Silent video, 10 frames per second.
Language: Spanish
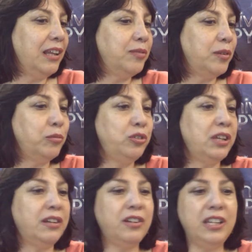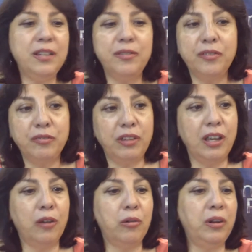las famosas RIF
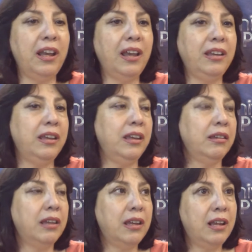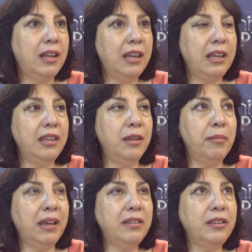de ahora que, y
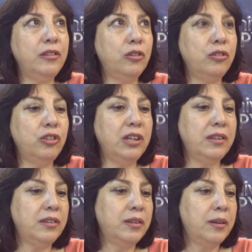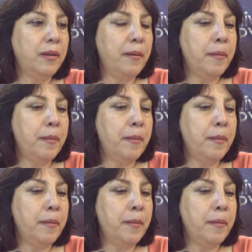demás. Entonces,